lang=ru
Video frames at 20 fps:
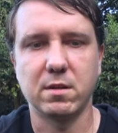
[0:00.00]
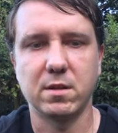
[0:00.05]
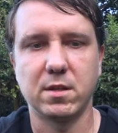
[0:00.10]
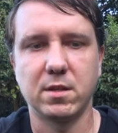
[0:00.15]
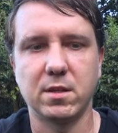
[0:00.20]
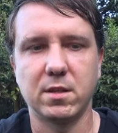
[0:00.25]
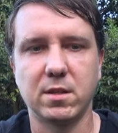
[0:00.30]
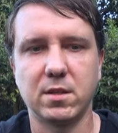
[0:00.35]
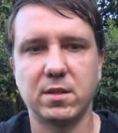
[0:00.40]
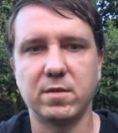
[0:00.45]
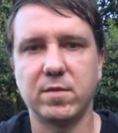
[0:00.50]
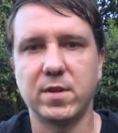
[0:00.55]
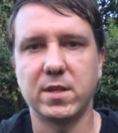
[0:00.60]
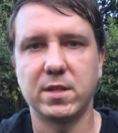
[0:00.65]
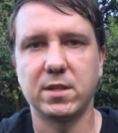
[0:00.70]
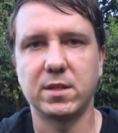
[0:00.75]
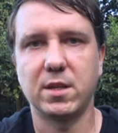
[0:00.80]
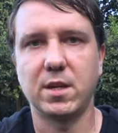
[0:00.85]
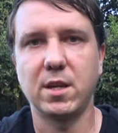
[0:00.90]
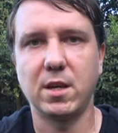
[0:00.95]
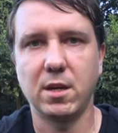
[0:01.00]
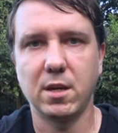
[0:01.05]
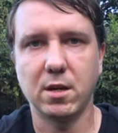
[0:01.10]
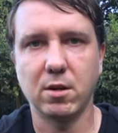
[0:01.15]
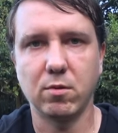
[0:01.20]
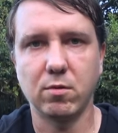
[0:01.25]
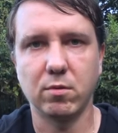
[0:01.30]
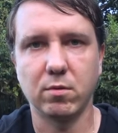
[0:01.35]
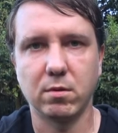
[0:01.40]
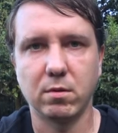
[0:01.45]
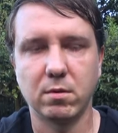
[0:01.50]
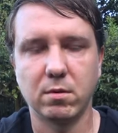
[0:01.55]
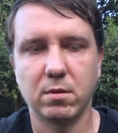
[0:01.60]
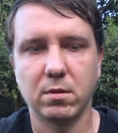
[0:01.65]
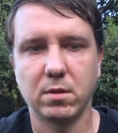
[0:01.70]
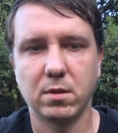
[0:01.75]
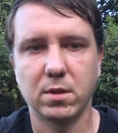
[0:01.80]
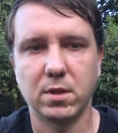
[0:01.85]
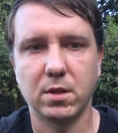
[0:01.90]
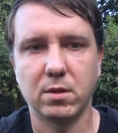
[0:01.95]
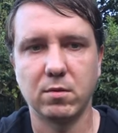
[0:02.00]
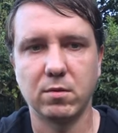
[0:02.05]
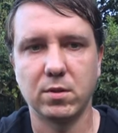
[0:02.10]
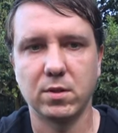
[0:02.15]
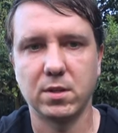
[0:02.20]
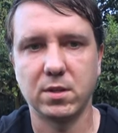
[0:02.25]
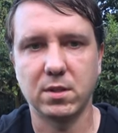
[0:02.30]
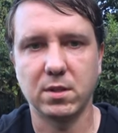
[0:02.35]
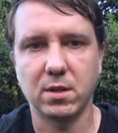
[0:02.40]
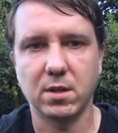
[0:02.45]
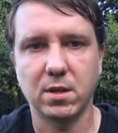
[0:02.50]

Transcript: это называется кияку, да, то есть